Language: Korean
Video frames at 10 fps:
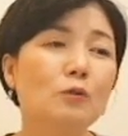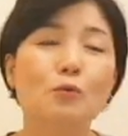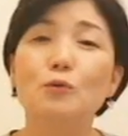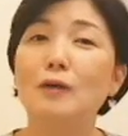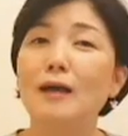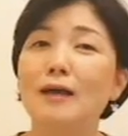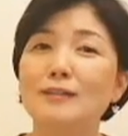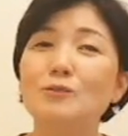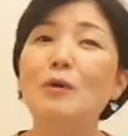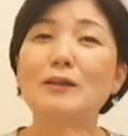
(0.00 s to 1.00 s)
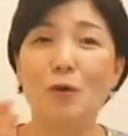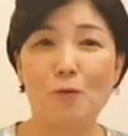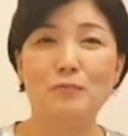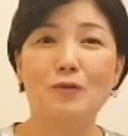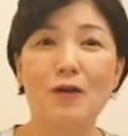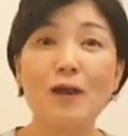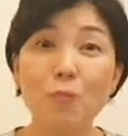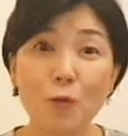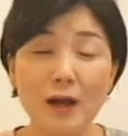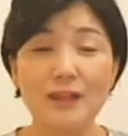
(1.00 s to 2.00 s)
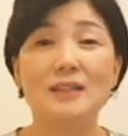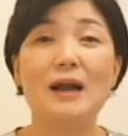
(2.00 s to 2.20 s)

또 그와 더불어 행복한